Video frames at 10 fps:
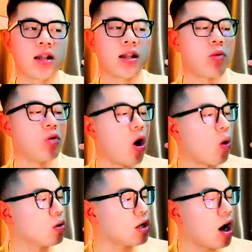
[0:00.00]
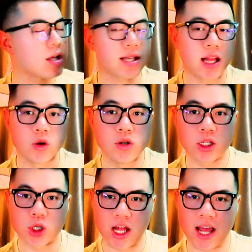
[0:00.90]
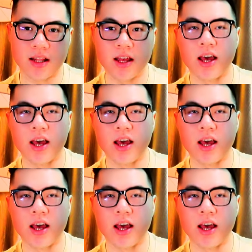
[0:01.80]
nồng độ của nó sẽ là Eau de Toilette